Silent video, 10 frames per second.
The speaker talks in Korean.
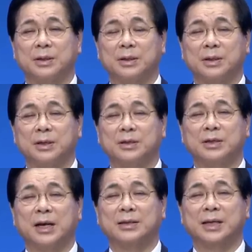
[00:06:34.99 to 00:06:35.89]
이것이
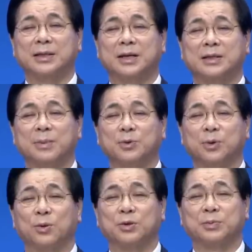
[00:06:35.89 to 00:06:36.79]
다 사탄의
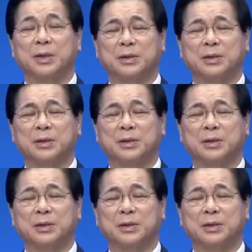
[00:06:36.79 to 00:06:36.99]
참스러운 것입니다.